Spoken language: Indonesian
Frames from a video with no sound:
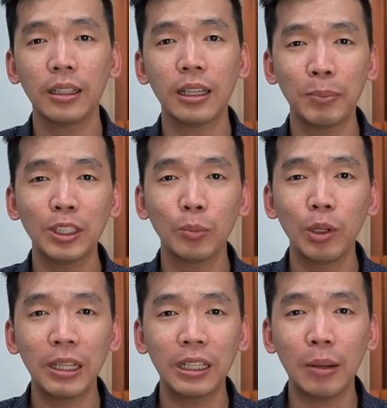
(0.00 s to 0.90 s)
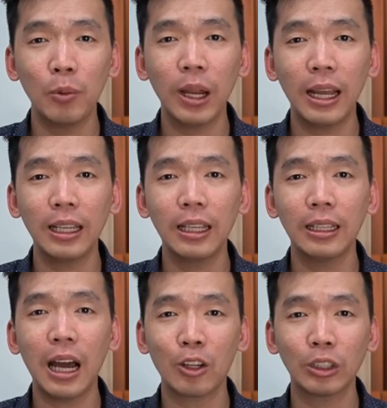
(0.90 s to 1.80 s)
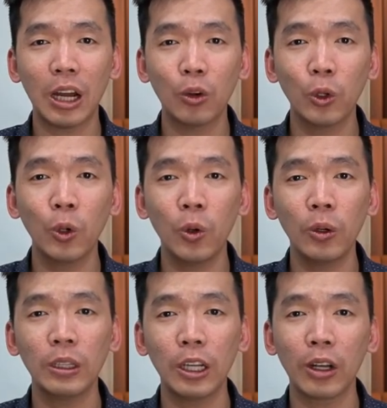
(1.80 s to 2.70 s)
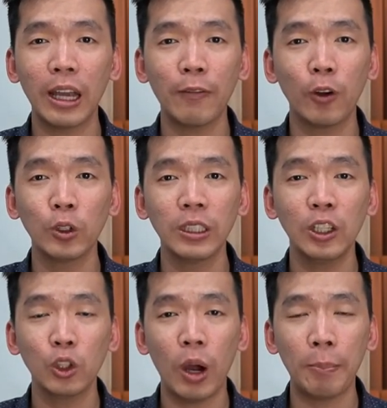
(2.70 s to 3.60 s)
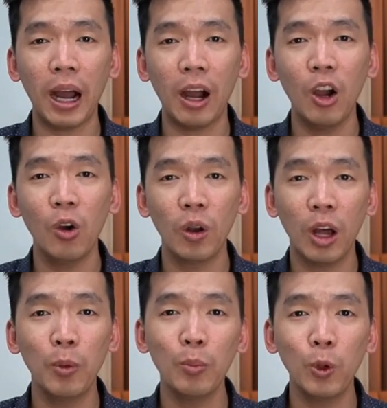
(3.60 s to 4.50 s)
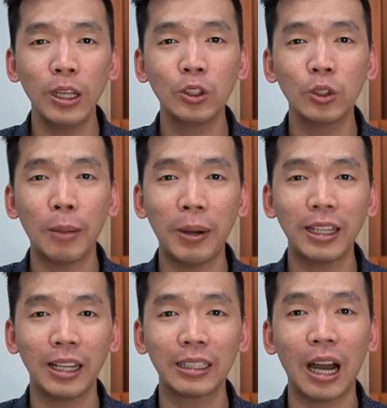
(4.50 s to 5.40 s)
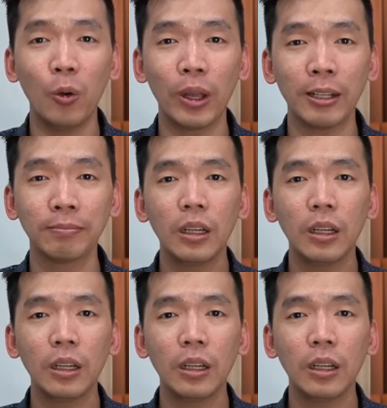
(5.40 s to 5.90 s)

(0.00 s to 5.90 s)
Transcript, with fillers: Tapi sebelum kita mulai, kita harus tahu dulu teori evolusi itu apa. Walaupun mungkin sudah banyak yang tahu ya.